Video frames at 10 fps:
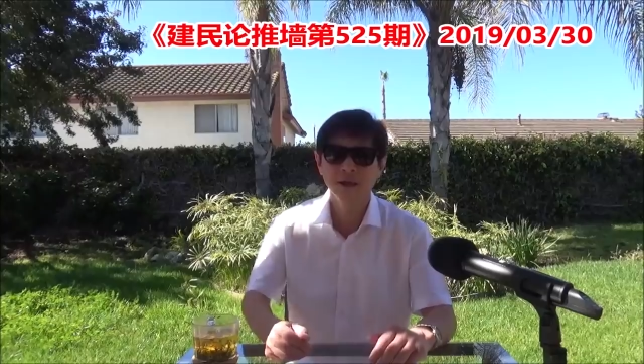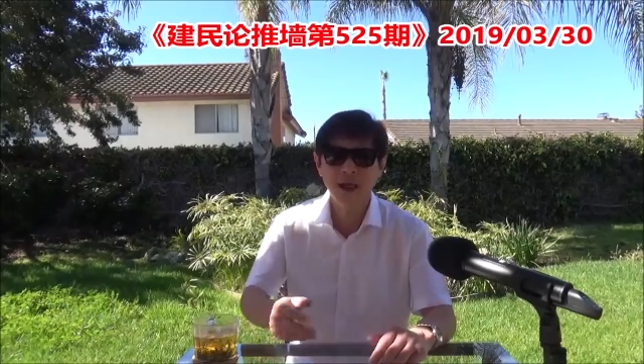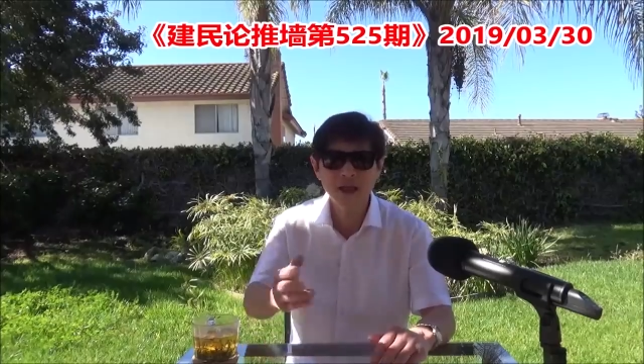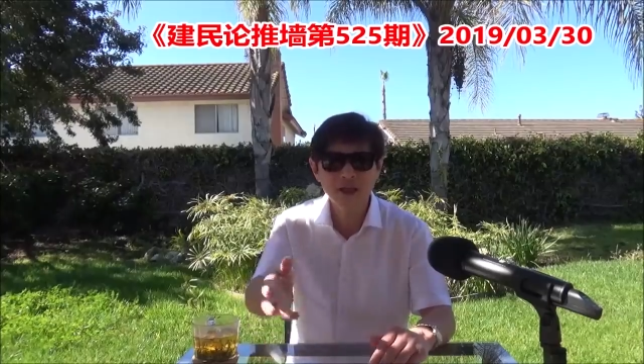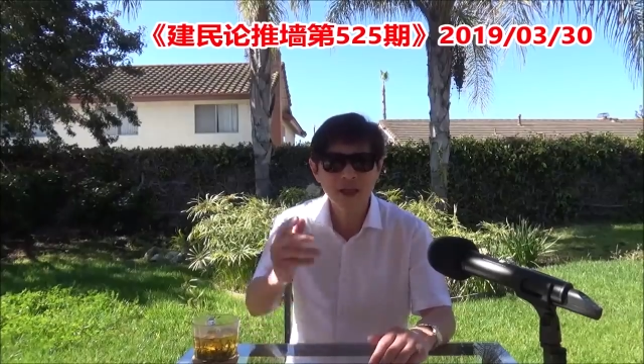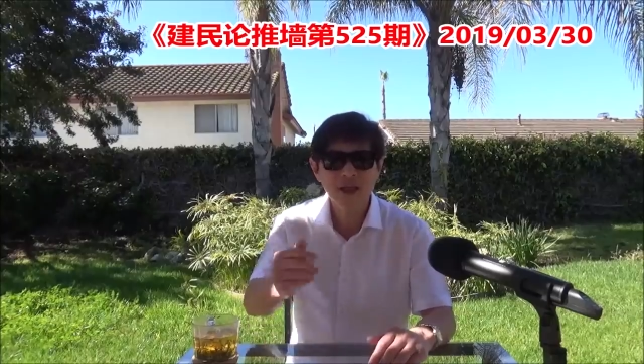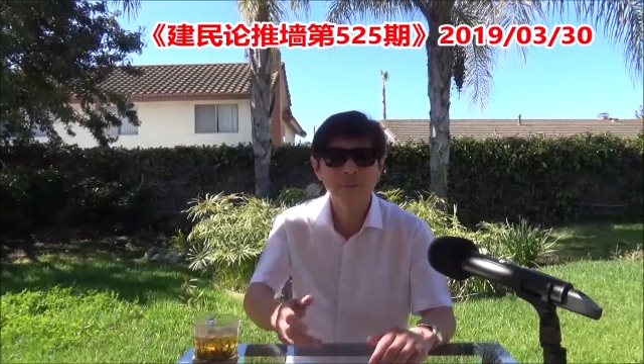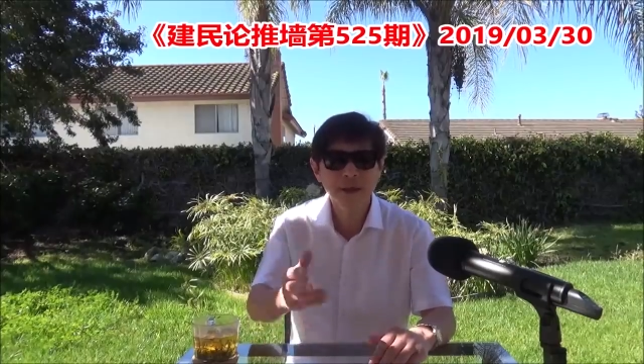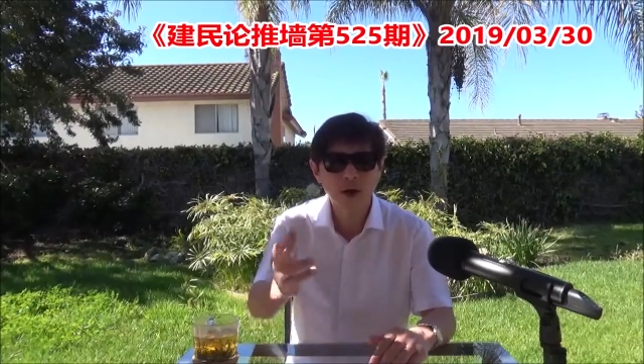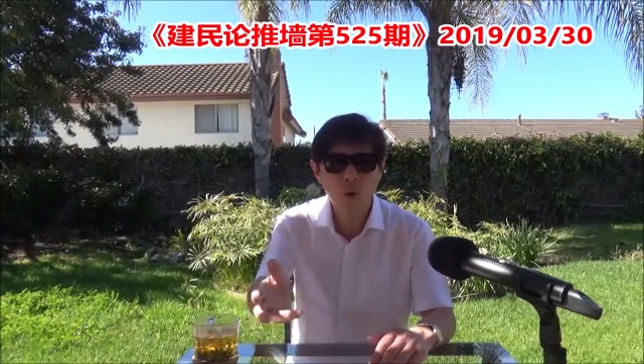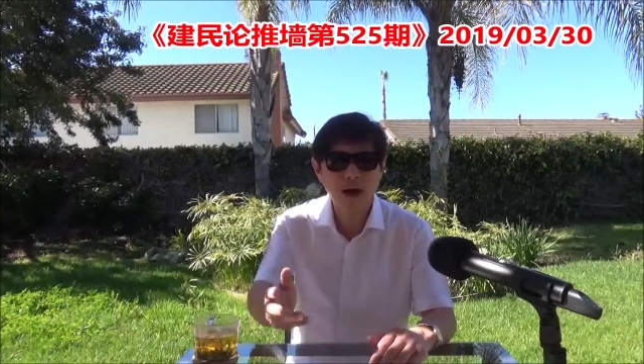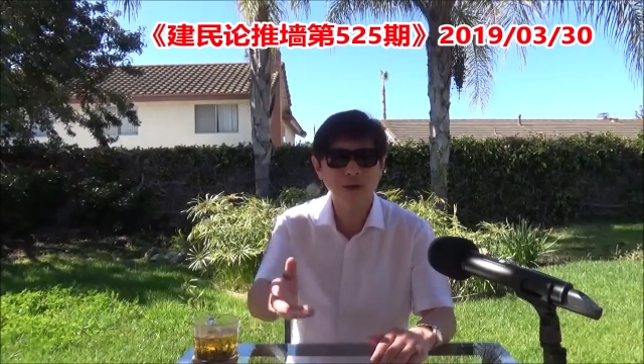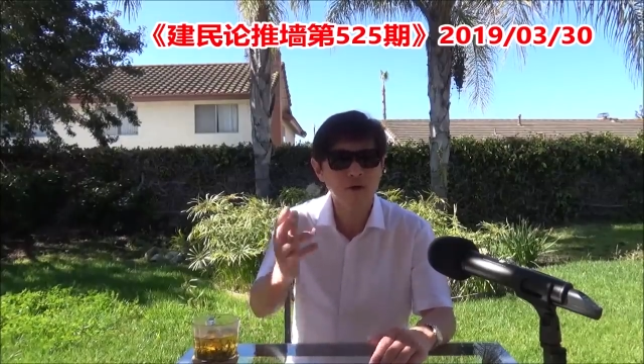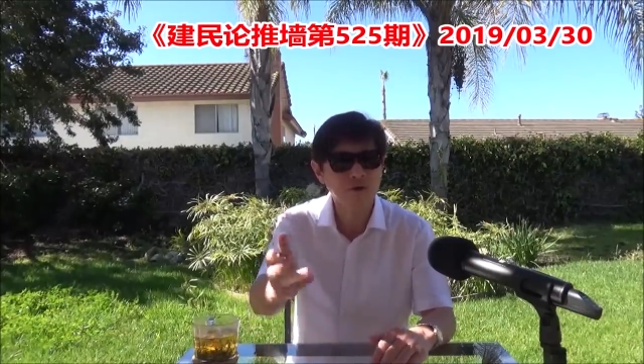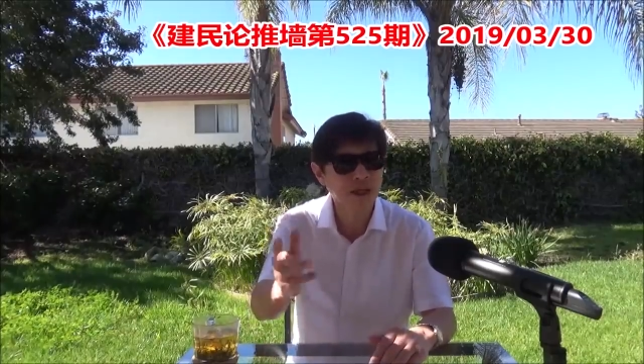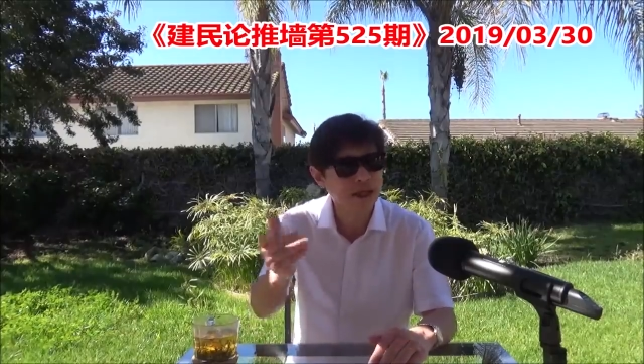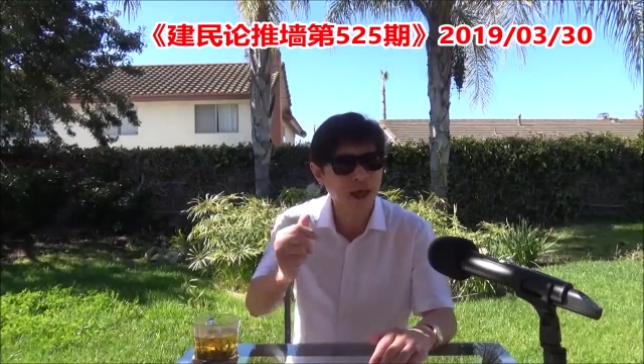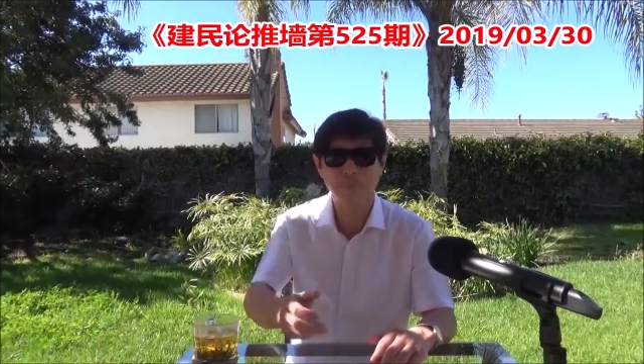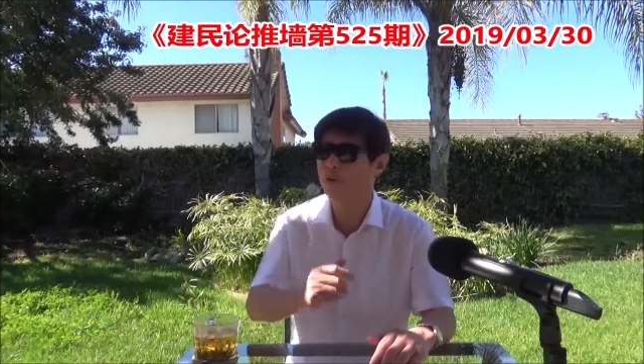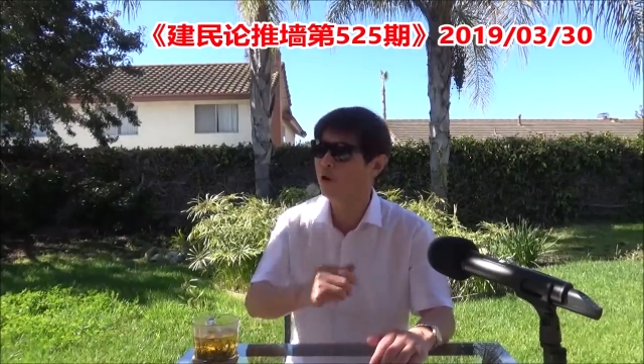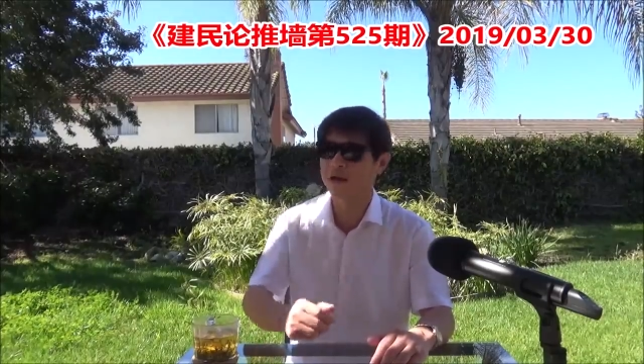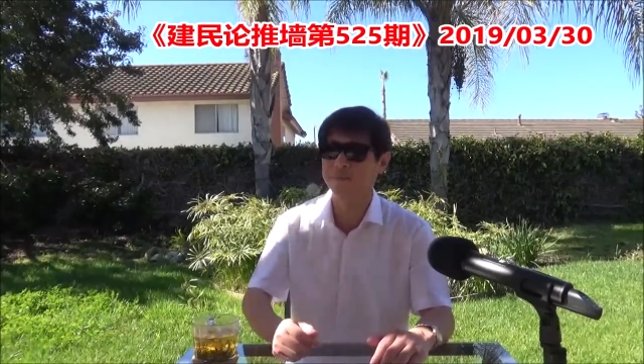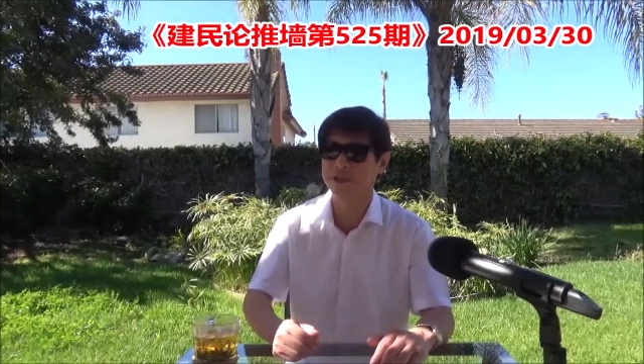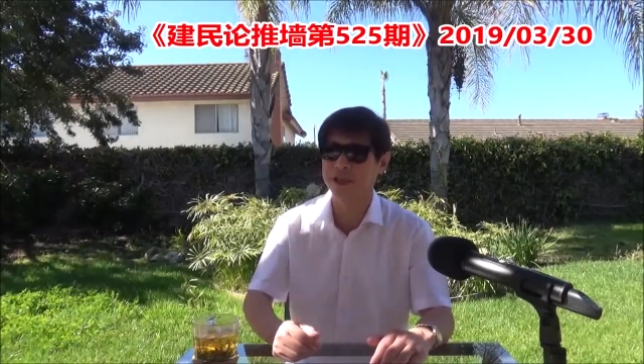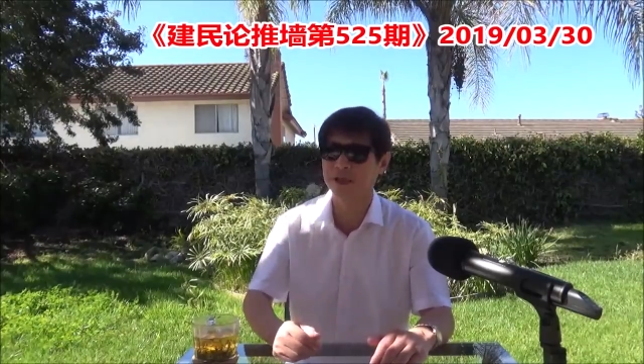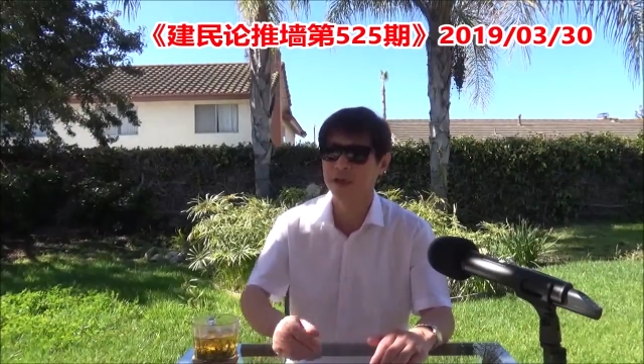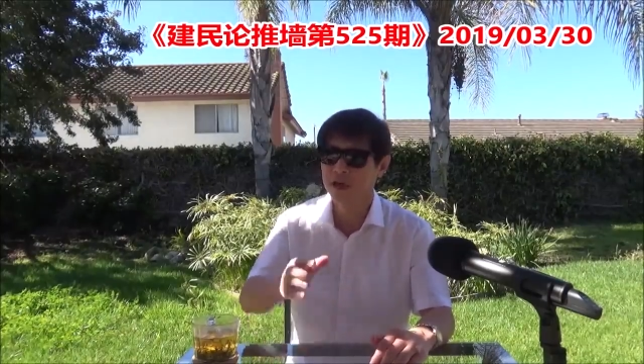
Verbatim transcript: 但是习近平他挂掉共产党不挂是不行，